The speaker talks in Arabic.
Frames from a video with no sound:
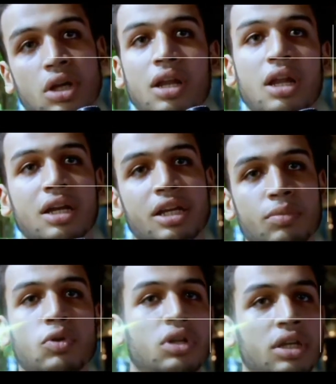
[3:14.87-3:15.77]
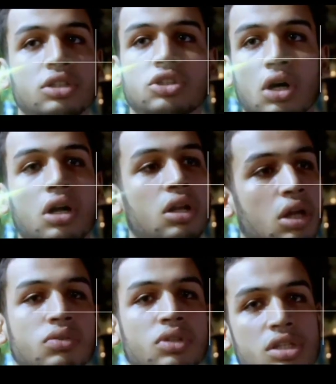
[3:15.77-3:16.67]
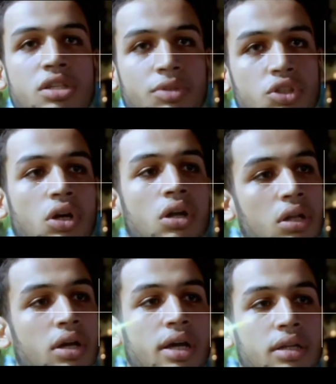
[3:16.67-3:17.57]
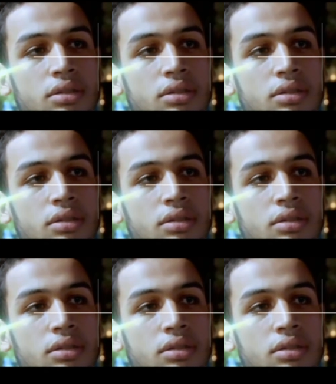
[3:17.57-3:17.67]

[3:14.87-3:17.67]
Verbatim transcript: ان شاء الله هنجيب جونين ان شاء الله ونكسب ان شاء الله